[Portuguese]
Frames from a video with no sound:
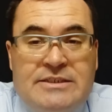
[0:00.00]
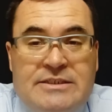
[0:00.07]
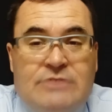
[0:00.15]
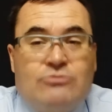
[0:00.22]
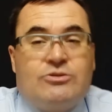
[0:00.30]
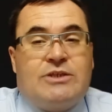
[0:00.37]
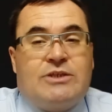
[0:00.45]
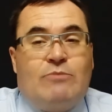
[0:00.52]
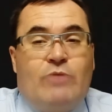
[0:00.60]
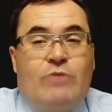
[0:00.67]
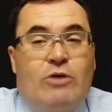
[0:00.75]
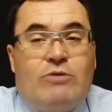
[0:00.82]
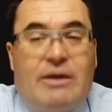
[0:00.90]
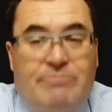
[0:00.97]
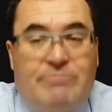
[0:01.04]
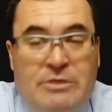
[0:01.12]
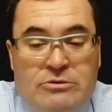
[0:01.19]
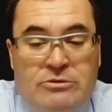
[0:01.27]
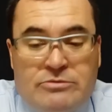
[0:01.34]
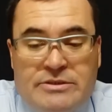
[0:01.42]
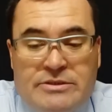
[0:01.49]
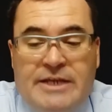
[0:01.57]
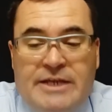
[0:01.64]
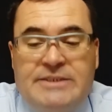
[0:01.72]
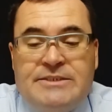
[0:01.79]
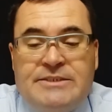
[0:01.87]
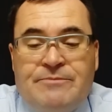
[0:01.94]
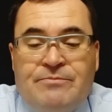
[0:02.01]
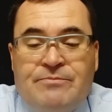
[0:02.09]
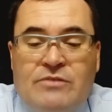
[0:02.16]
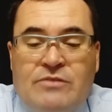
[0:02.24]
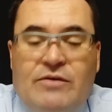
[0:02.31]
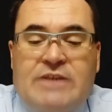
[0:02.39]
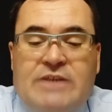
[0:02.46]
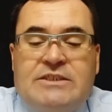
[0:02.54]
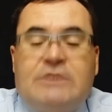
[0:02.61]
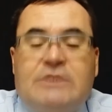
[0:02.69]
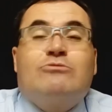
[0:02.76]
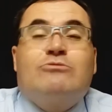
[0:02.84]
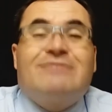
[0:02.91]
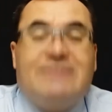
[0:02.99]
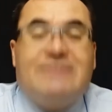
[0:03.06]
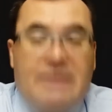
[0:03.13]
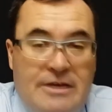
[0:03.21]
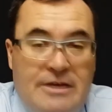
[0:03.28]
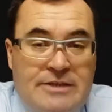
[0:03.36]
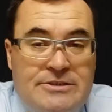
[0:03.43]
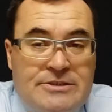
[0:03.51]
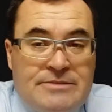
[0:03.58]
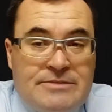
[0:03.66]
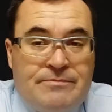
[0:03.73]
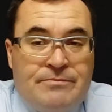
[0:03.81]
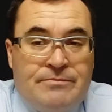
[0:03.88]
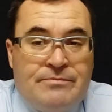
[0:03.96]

em 2 Samuel, capítulo 3, versículo 3.